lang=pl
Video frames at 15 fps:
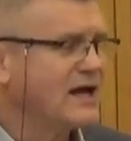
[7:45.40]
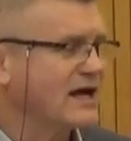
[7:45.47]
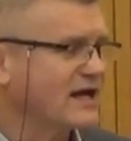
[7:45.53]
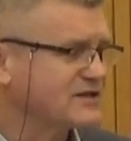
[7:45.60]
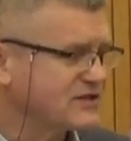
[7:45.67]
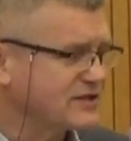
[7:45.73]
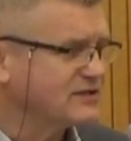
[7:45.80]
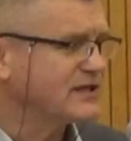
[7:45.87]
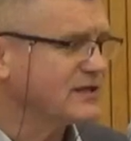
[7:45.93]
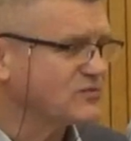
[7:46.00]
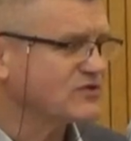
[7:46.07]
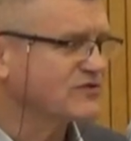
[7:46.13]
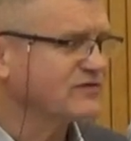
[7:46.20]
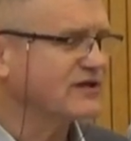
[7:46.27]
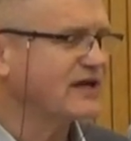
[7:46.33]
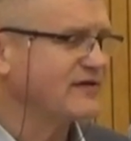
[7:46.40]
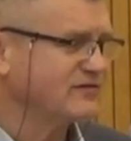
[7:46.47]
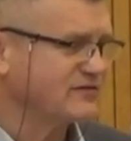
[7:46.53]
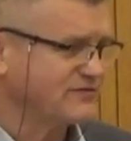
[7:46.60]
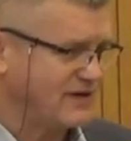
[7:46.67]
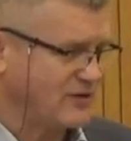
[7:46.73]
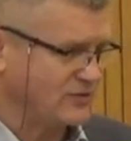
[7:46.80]
ale dzięki temu, że wygrałem
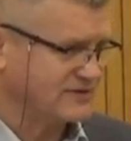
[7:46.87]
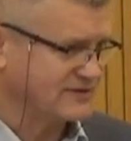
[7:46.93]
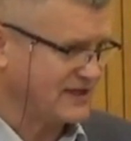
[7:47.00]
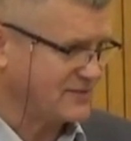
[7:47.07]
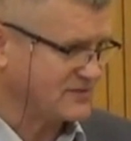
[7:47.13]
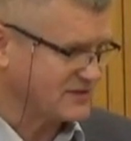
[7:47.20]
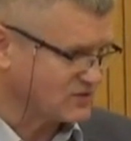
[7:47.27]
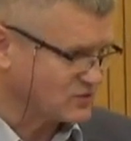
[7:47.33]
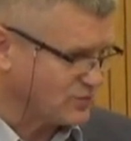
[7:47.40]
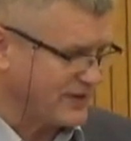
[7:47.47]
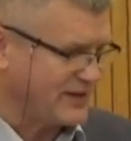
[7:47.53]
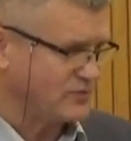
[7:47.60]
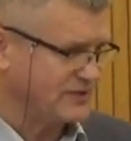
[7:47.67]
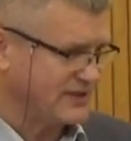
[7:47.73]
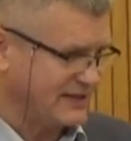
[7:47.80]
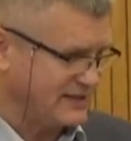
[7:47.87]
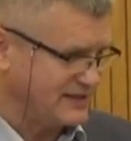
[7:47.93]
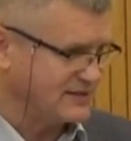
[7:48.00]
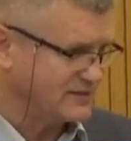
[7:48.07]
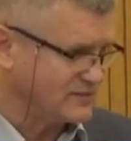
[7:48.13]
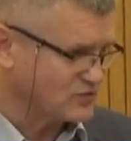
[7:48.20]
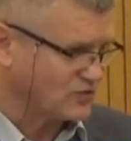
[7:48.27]
wytrwałość, stałem się zupełnie
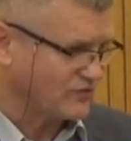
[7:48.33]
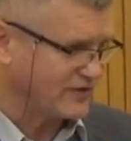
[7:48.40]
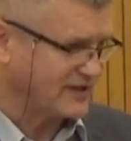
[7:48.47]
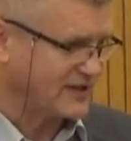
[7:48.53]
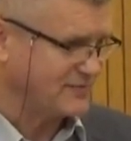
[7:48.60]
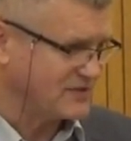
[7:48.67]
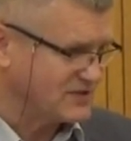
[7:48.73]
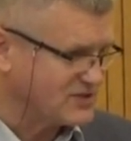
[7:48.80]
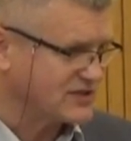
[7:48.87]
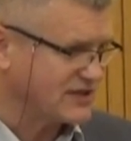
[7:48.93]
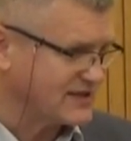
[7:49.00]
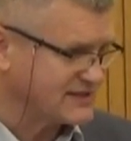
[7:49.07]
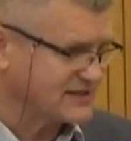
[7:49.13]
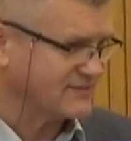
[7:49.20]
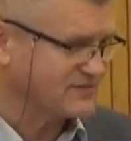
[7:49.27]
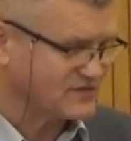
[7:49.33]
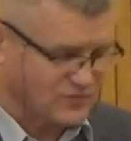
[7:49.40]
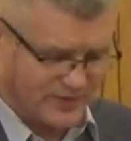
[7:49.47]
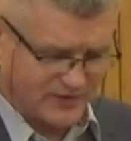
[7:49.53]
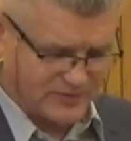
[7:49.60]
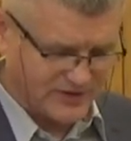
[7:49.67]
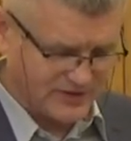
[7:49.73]
innym człowiekiem i dzisiaj jestem w
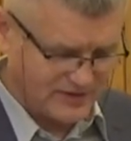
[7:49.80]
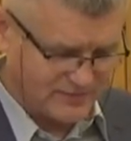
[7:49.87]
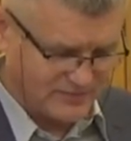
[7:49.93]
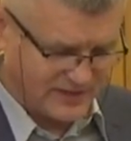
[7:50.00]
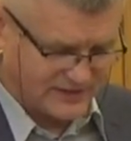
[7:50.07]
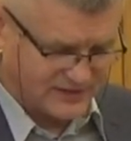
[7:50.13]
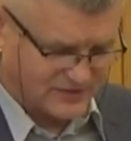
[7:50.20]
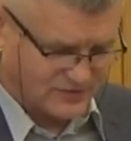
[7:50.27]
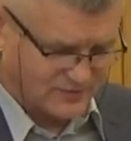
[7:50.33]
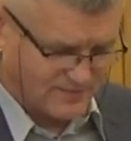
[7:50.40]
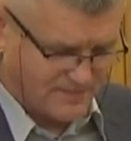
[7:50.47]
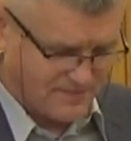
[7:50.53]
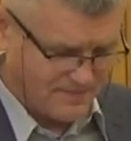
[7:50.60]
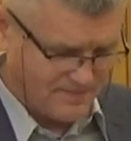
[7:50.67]
zupełnie innym miejscu.